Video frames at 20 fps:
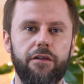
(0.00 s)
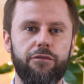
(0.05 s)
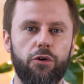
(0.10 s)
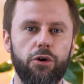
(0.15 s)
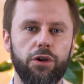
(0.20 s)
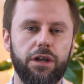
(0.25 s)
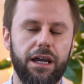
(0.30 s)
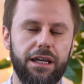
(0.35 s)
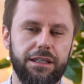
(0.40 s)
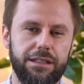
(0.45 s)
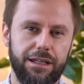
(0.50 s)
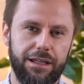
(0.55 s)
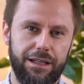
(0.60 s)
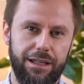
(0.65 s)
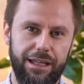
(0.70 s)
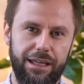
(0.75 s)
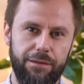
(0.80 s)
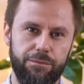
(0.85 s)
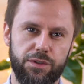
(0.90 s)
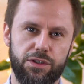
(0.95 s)
erfolgreichere
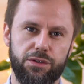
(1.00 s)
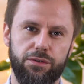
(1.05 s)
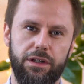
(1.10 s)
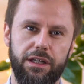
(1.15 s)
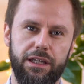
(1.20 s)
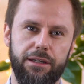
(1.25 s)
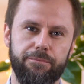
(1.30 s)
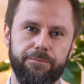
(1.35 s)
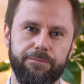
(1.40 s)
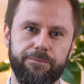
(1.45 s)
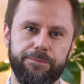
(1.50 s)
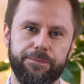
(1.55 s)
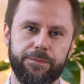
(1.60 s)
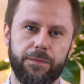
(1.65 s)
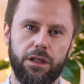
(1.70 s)
Leben zu leben.